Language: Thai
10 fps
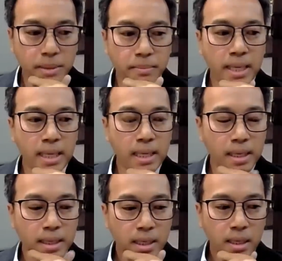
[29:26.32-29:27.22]
มันมี
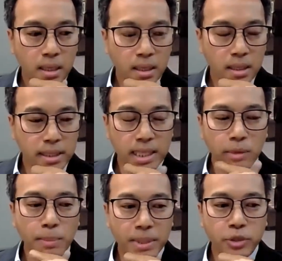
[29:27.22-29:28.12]
อย่าเรี
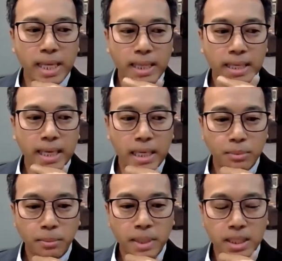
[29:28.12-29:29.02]
ยกว่าเป็นเทรนด์แล้วกัน
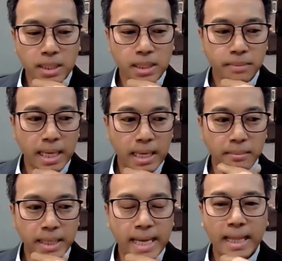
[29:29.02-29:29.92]
นะเพราะมันเกิดขึ้นมา
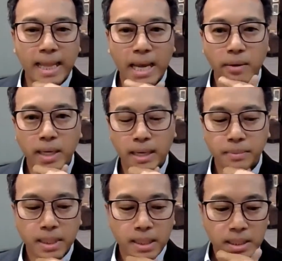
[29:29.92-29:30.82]
มานานแล้วครับ